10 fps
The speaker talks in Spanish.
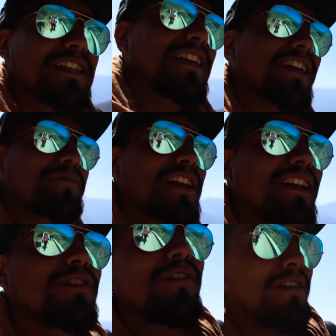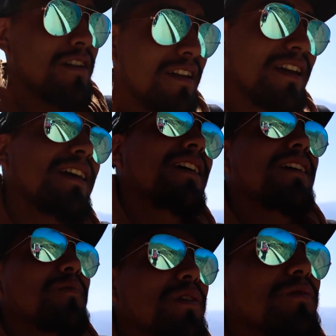a seguir caminando,
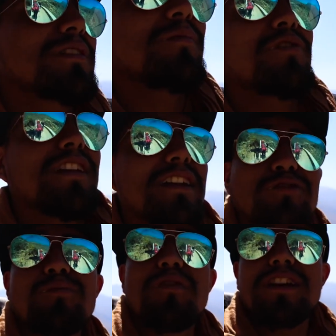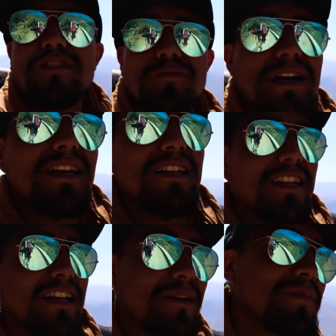vamos a mostrarles un poquito más de
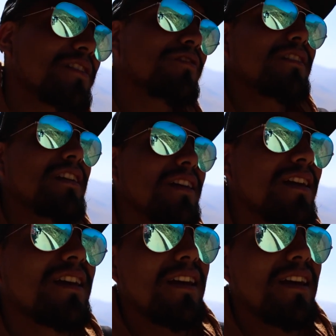este camino y